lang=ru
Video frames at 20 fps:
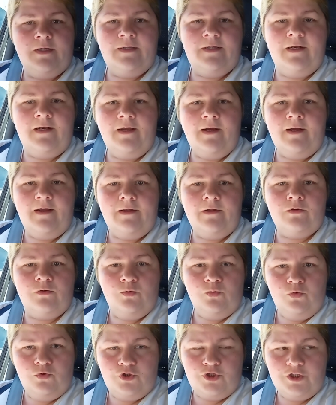Для
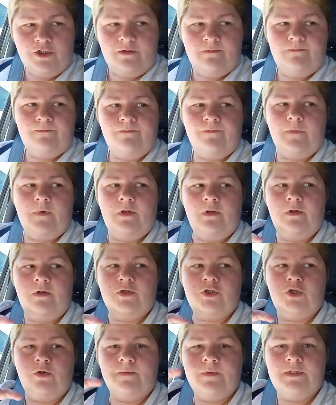душа, э,
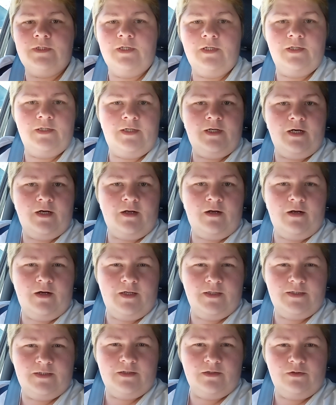чтобы сделать
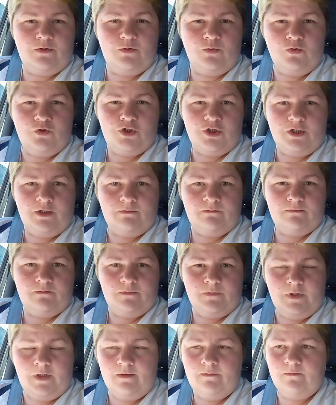каркас душа,
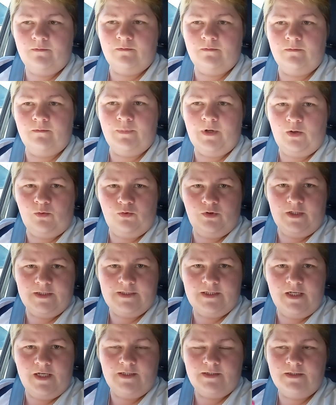да, бак у
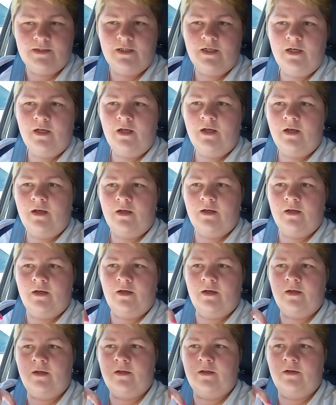нас есть.
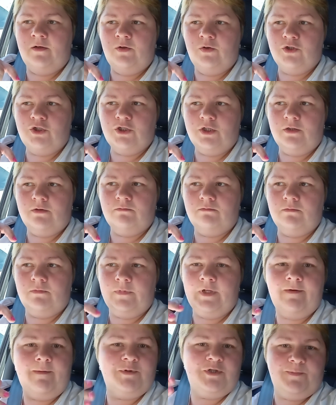Э, Леша,
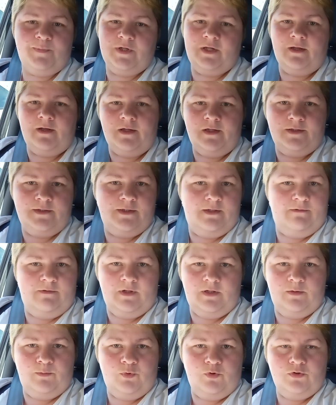я вообще предлагала
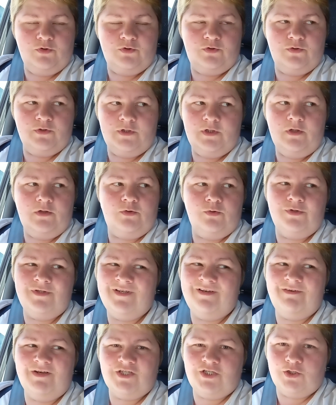деревянный полностью сделать, но
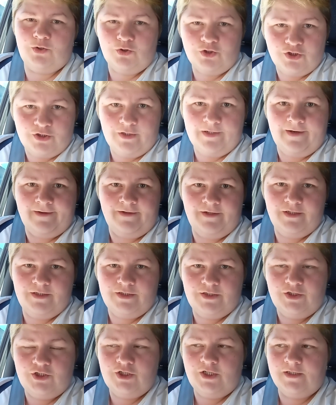деревяшки тоже дорогие
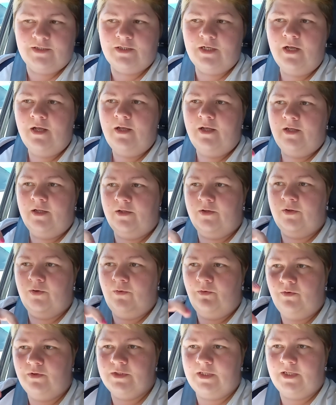сейчас.
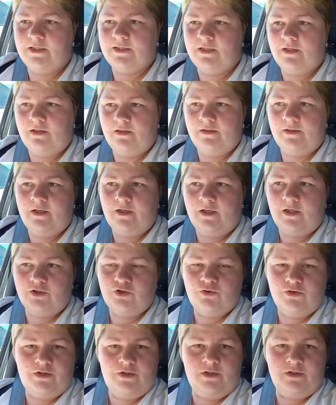Но он сказал, я
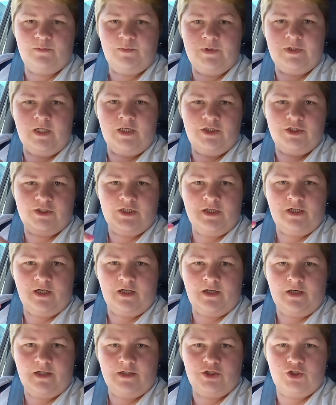хочу сделать металлический
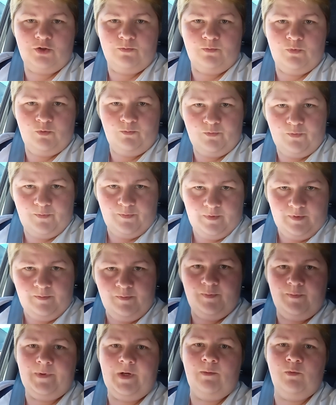каркас, чтобы он был
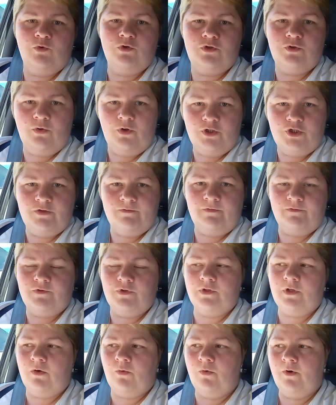прям устойчивый,
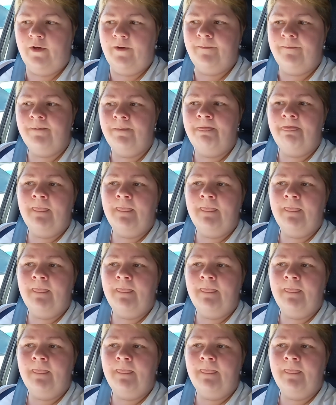все такое.